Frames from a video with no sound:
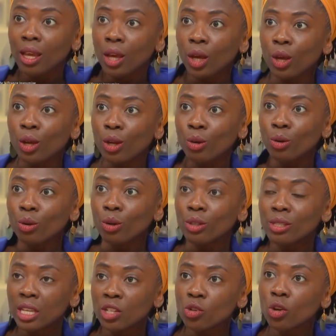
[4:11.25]
euh, le
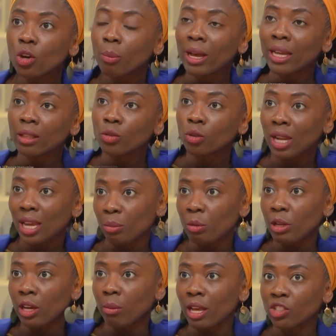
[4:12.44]
siège de campagne de la
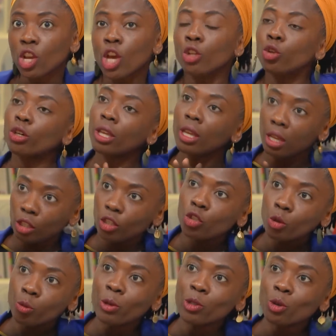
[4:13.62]
République en marche. Donc je,
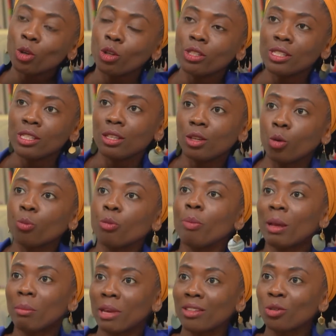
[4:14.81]
je pense que si on ne peut
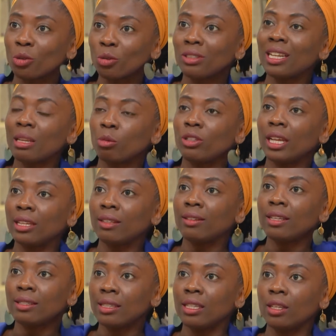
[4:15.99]
pas mettre de côté les
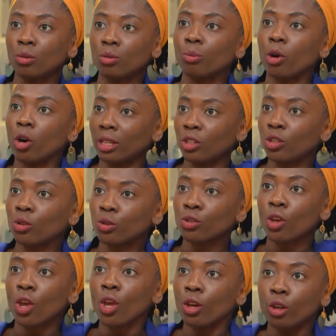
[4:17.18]
modalités si on prend les choses
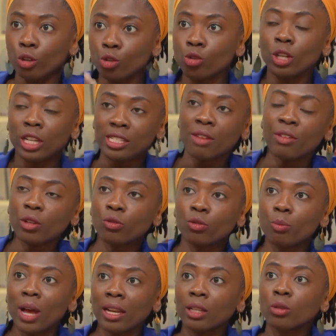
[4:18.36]
les affaires dont vous
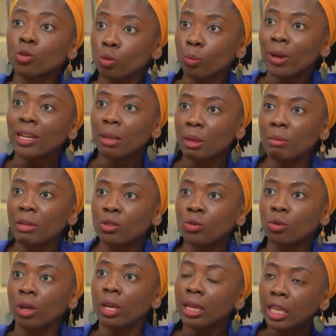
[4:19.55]
parlez ne sont pas de la même
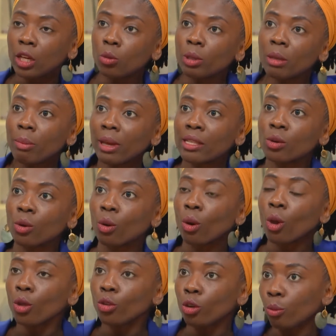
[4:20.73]
nature, y compris parce que
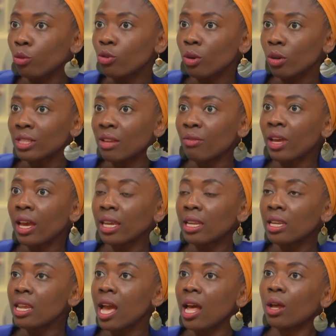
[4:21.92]
dans plusieurs affaires,
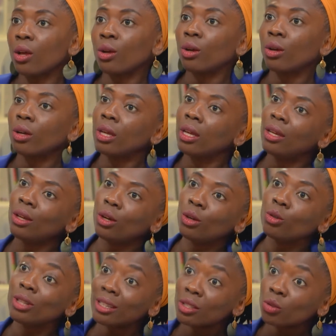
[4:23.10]
il y a euh, euh,
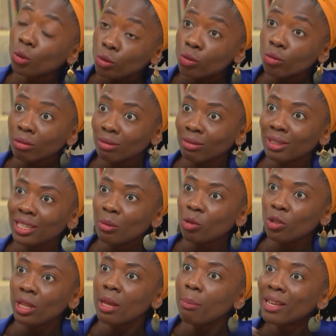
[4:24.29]
une instruction qui est
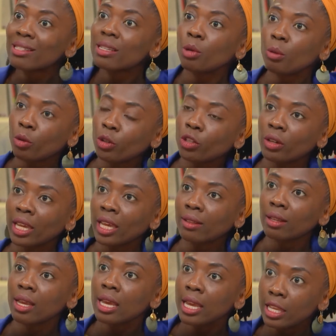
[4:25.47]
menée et pas simplement une
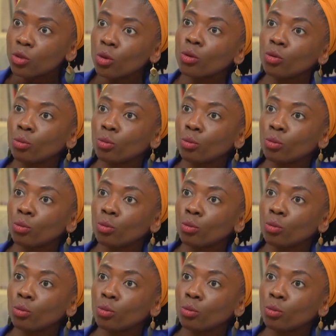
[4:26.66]
enquête. Et ce que nous